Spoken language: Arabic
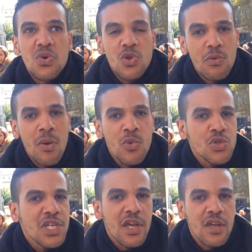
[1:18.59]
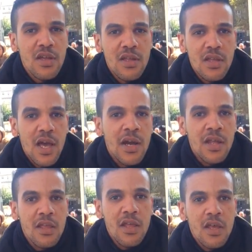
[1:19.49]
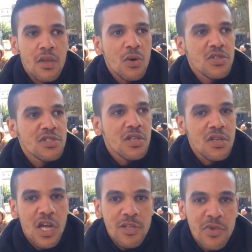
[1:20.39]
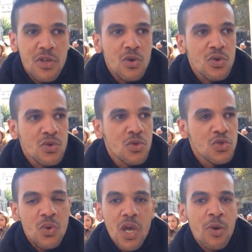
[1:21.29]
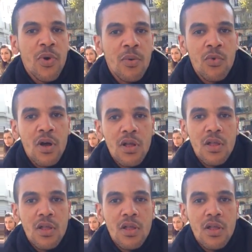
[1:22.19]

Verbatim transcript: نورمالمون شيخ يقري يخلص 4 مليون 200 بار موا